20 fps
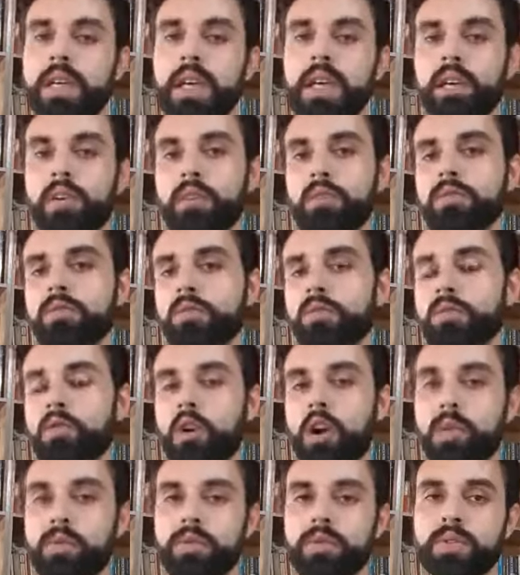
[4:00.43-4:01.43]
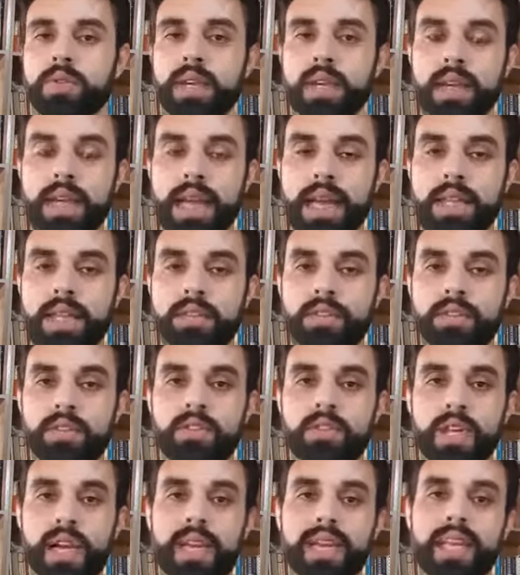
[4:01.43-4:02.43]
em outros corpos celestes,
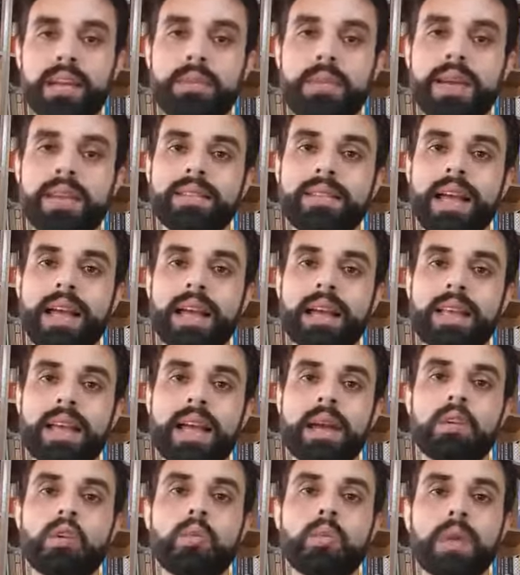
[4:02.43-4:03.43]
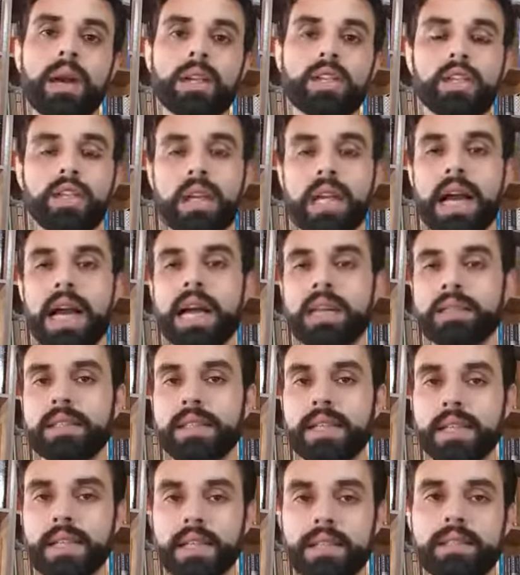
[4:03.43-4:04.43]
já que a matéria ela é
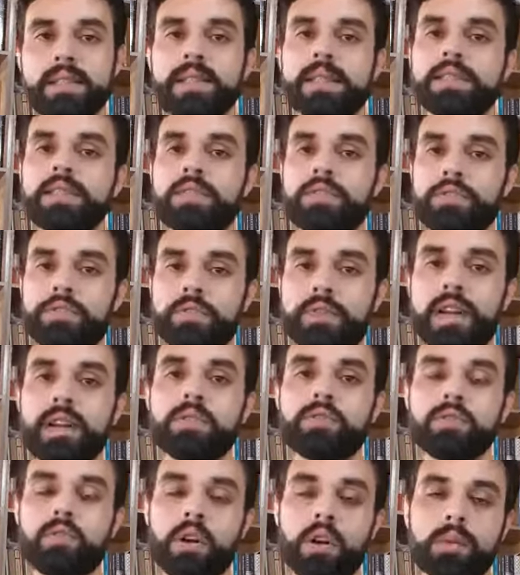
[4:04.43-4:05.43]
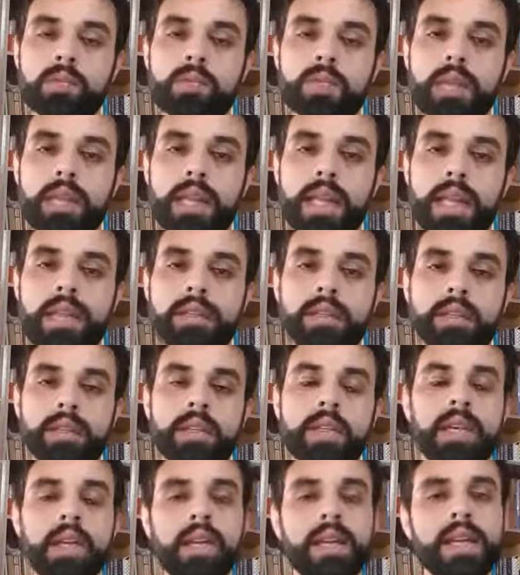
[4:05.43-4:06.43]
compartilhada entre esses diversos corpos celestes,
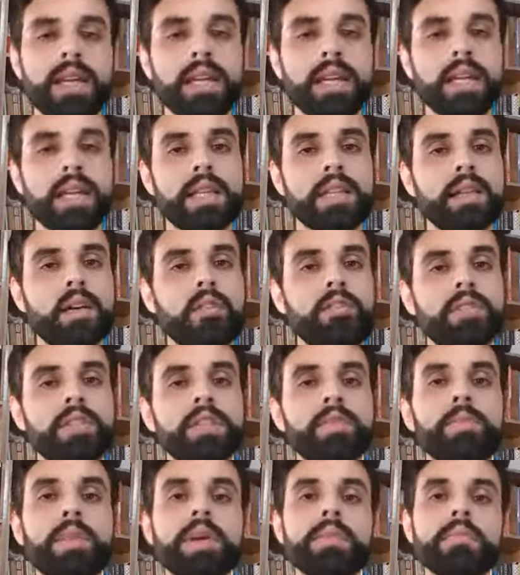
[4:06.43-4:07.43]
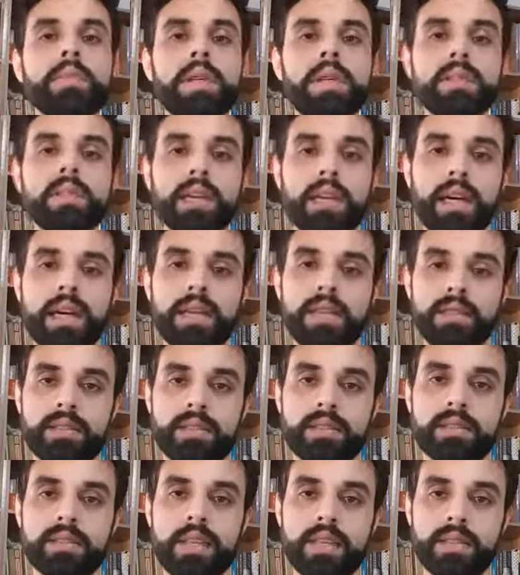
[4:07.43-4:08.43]
que talvez permita a
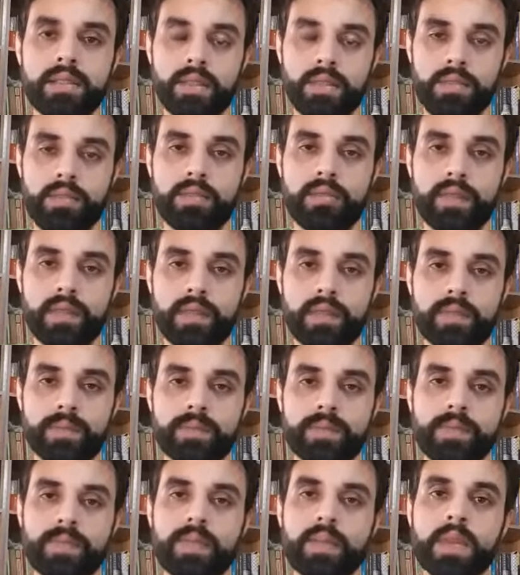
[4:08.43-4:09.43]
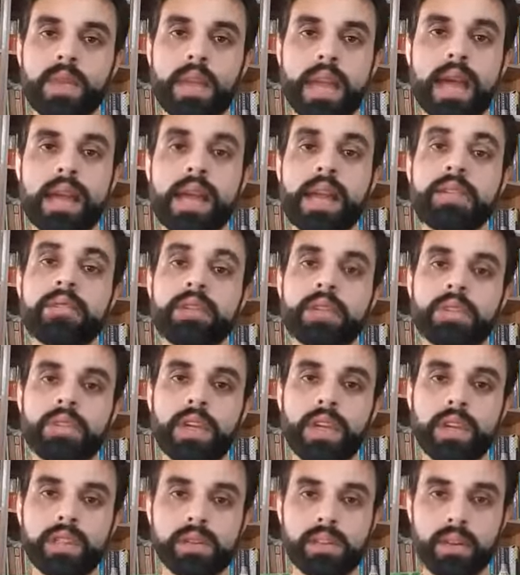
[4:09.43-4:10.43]
existência de vida. E aí a
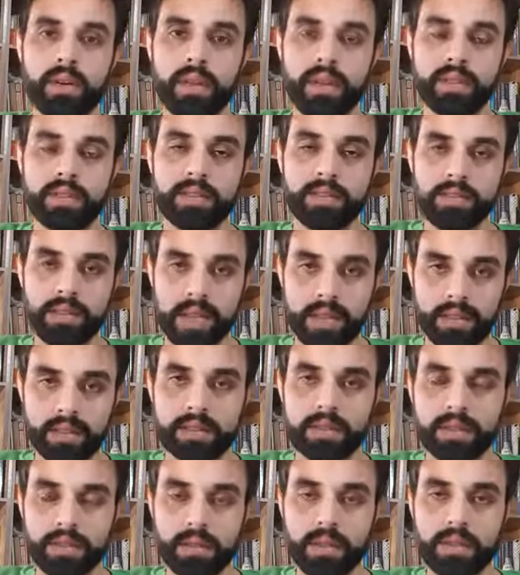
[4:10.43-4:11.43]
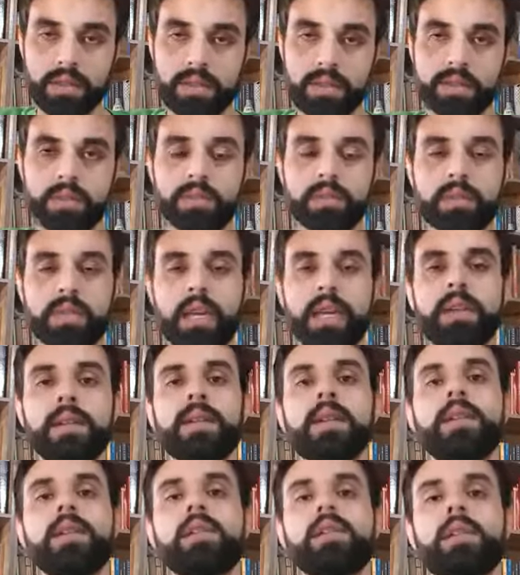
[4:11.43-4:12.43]
investigação ela se faz em cima disso, tá?
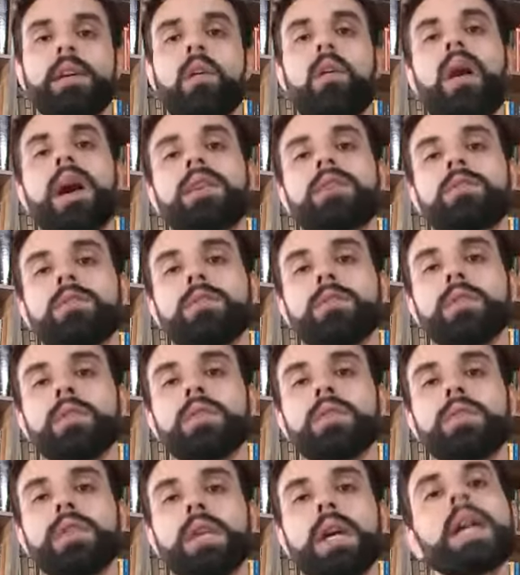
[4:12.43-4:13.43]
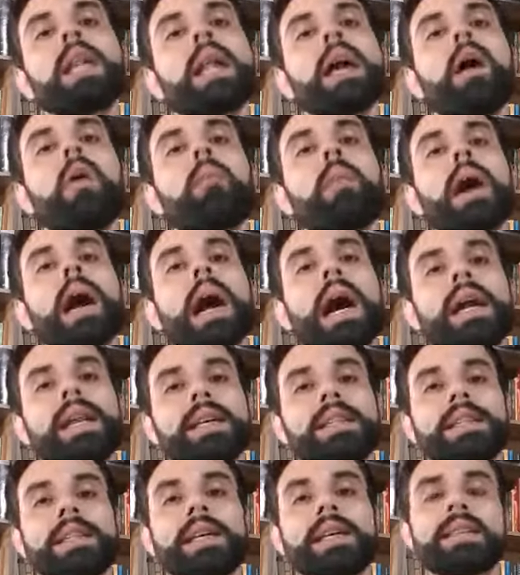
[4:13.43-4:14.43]
Então, a astrobiologia ela é uma área
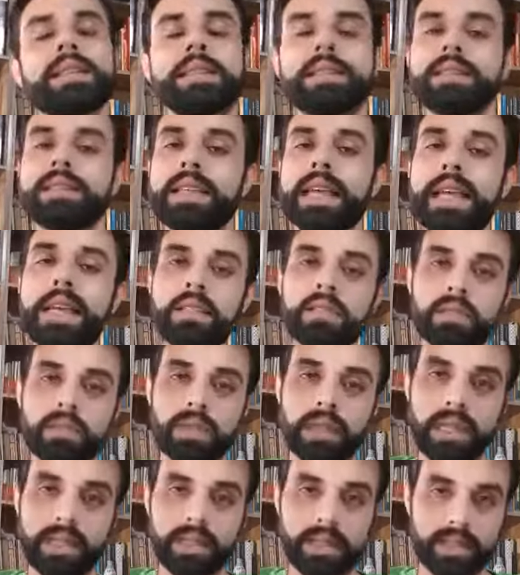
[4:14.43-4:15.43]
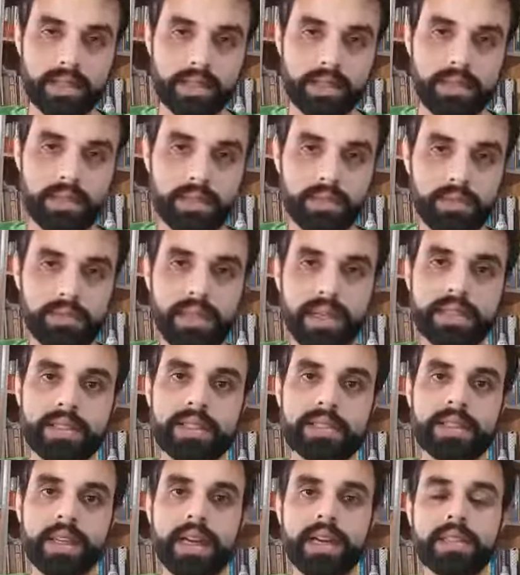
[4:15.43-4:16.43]
de, dentro né, das
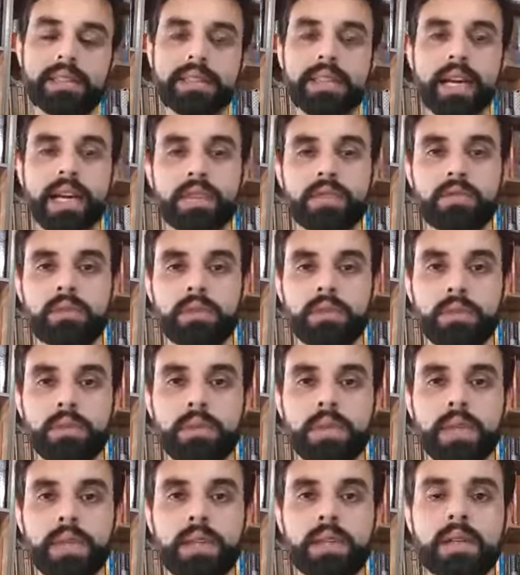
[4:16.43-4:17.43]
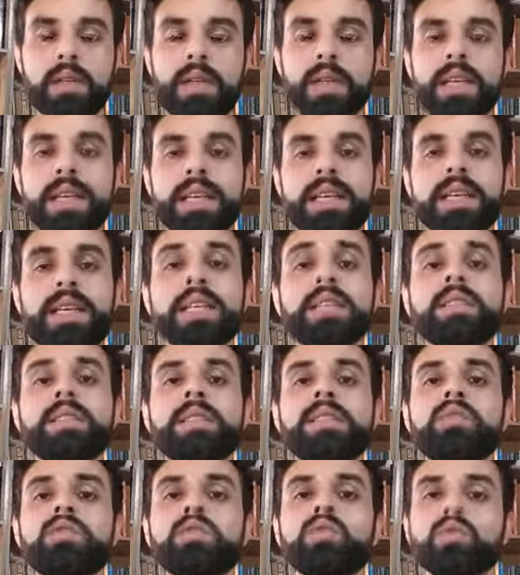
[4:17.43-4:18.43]
diversas áreas da astronomia que se
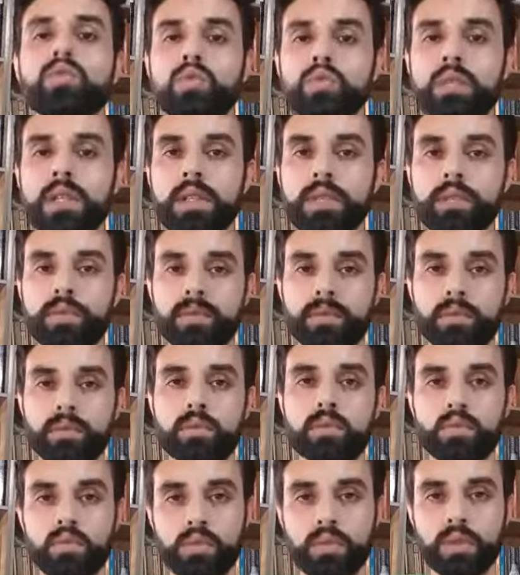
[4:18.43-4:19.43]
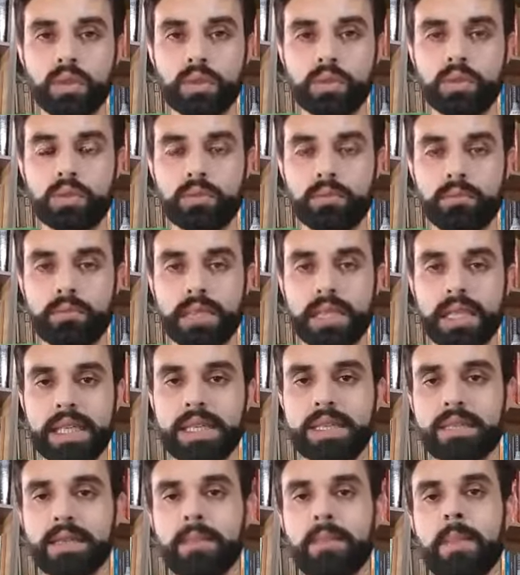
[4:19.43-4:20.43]
estuda tudo isso,
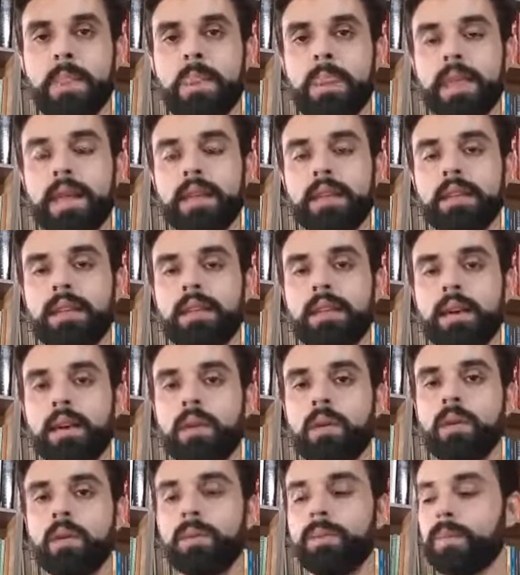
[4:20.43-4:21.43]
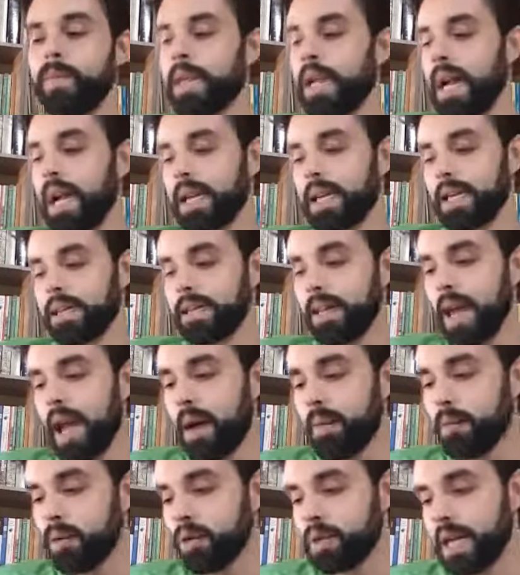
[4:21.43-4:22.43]
beleza? Então, aqui tem a
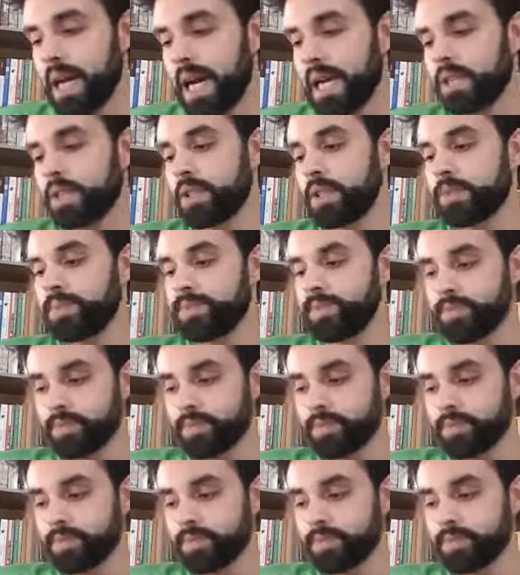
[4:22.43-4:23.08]
abordagem